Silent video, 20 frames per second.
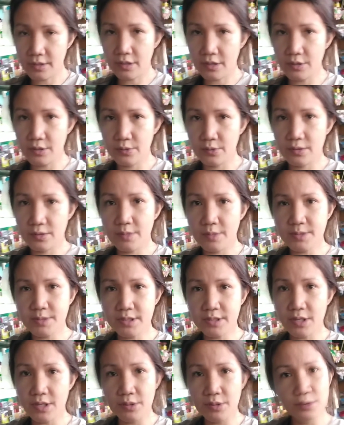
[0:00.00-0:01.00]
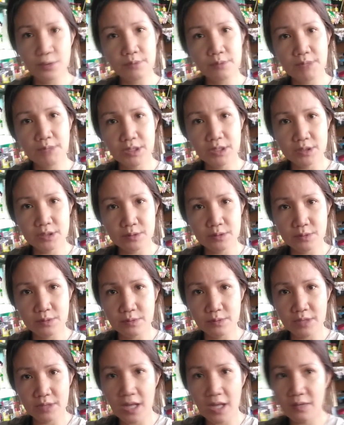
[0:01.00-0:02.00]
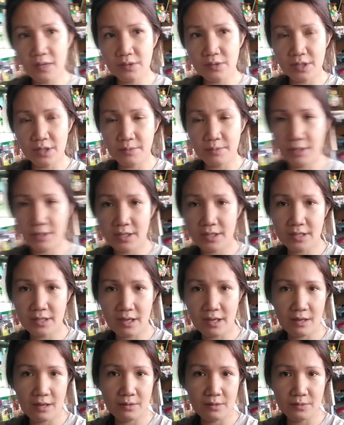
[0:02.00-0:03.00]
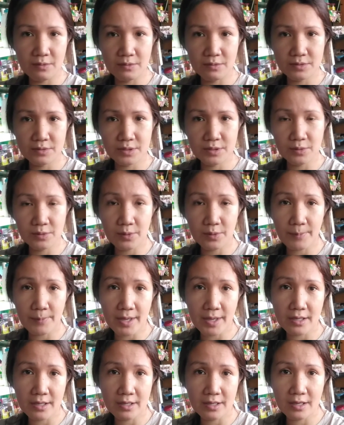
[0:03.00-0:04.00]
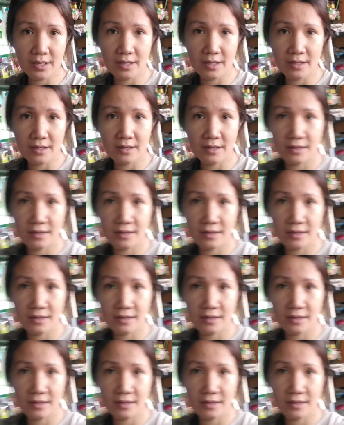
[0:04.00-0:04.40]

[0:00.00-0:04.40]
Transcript: Ayun. Tapos ngayon, medyo layo na yung mga tao. Siguro pahinga.